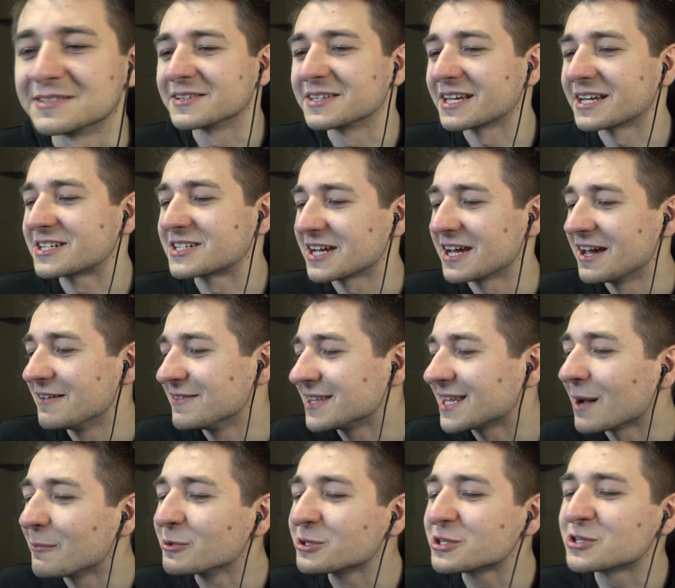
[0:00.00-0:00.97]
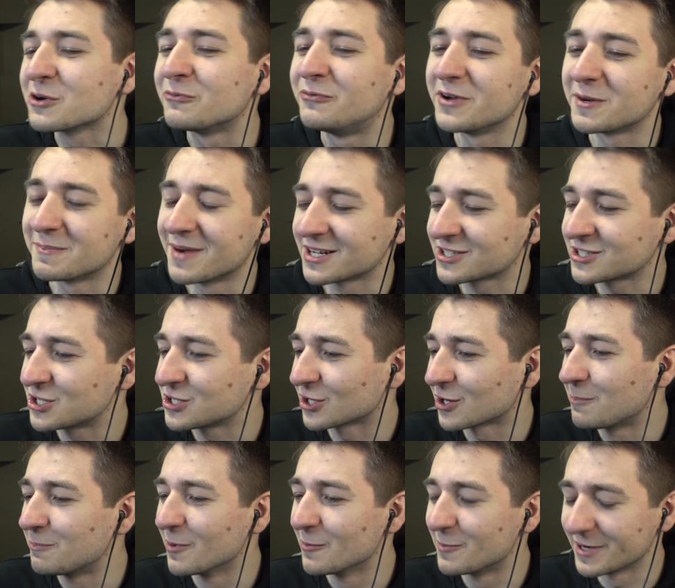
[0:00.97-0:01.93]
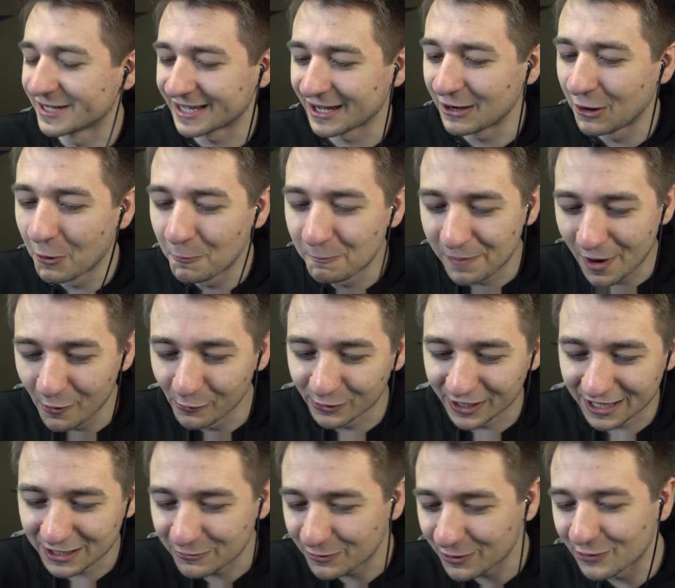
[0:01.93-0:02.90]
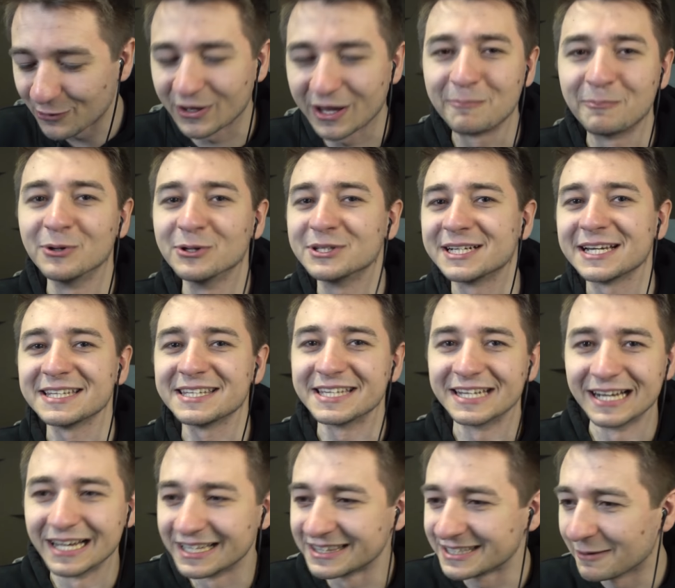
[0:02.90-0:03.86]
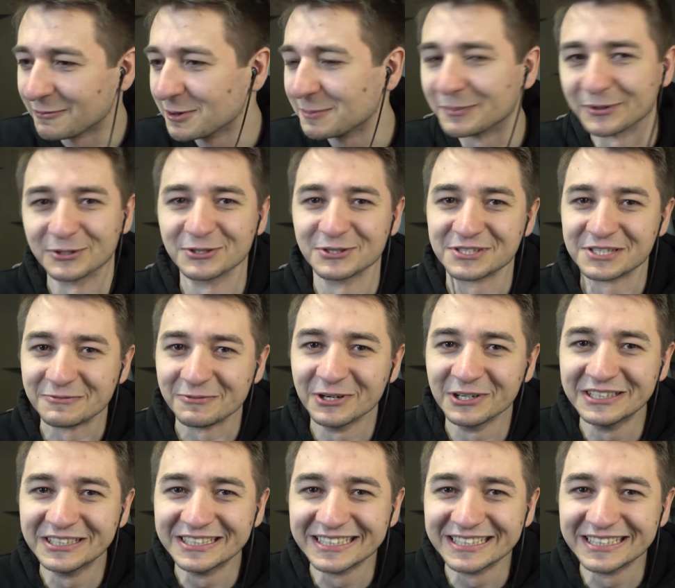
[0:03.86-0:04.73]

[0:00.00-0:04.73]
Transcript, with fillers: Sapete che c'è? Evitiamo di soffermarci troppo perché ho paura di quello che potrei dire. Andiamo al prossimo.